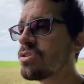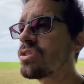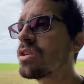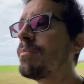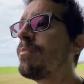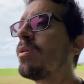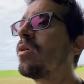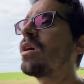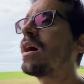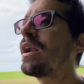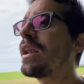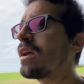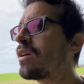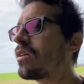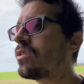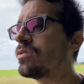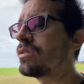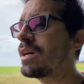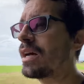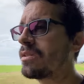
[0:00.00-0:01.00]
ellos se pongan
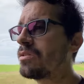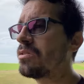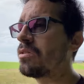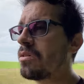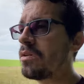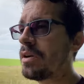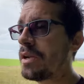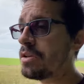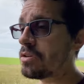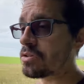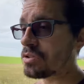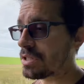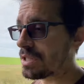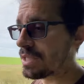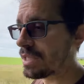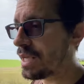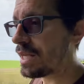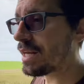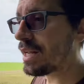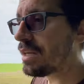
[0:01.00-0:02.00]
en contacto con ellos
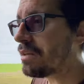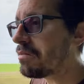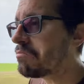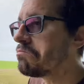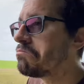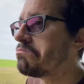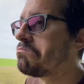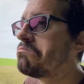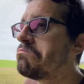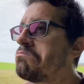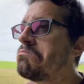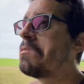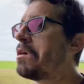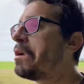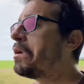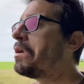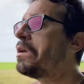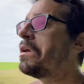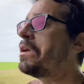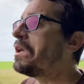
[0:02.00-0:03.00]
si quieren
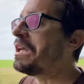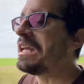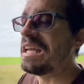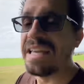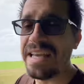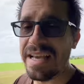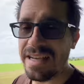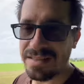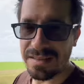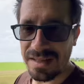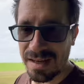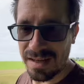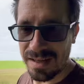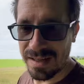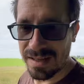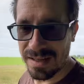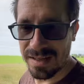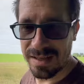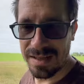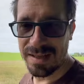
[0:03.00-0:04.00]
y ya está.